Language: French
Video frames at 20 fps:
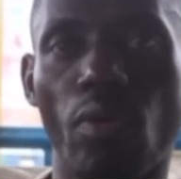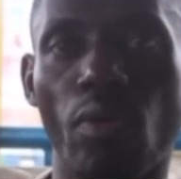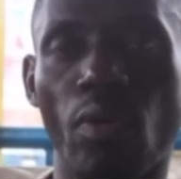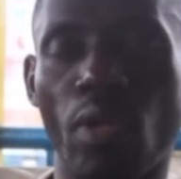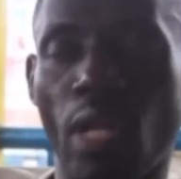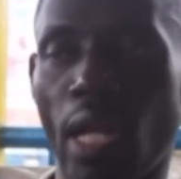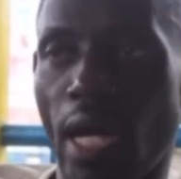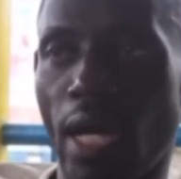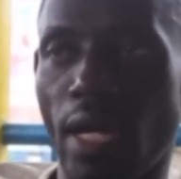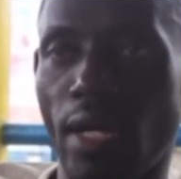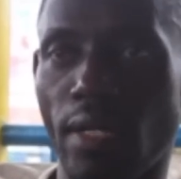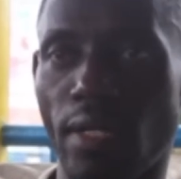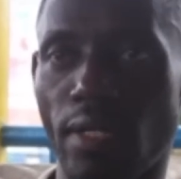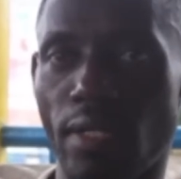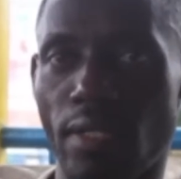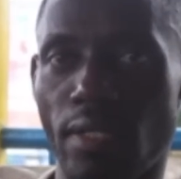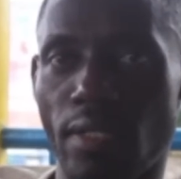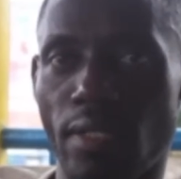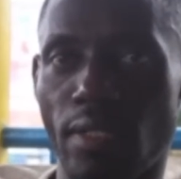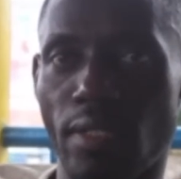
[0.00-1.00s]
et là,
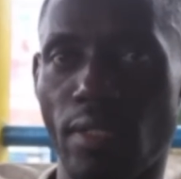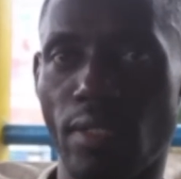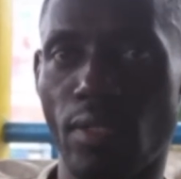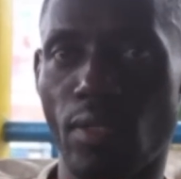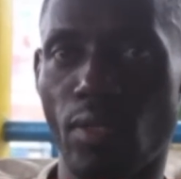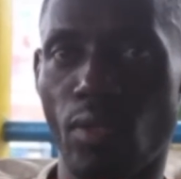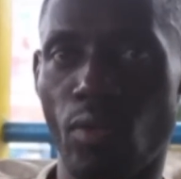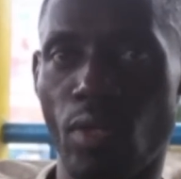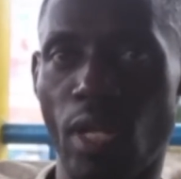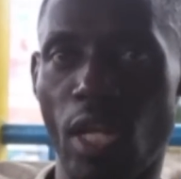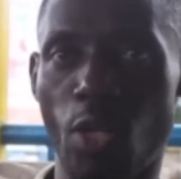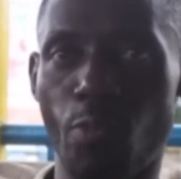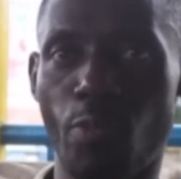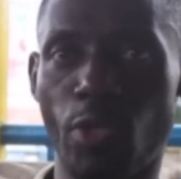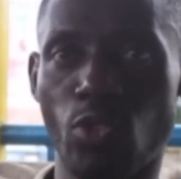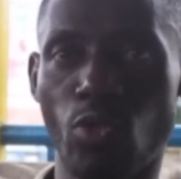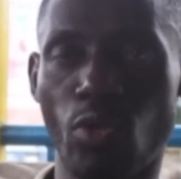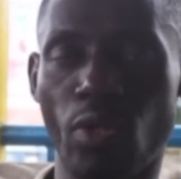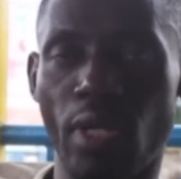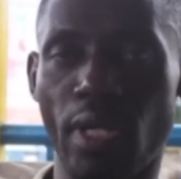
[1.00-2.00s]
on a
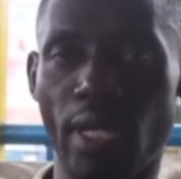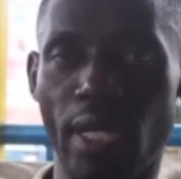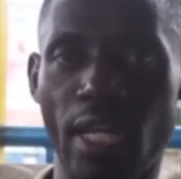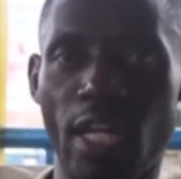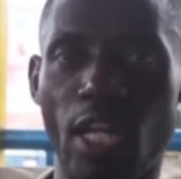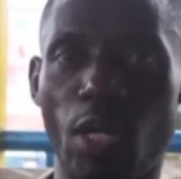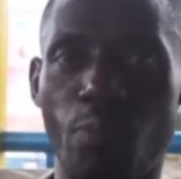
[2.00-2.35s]
l'impression que et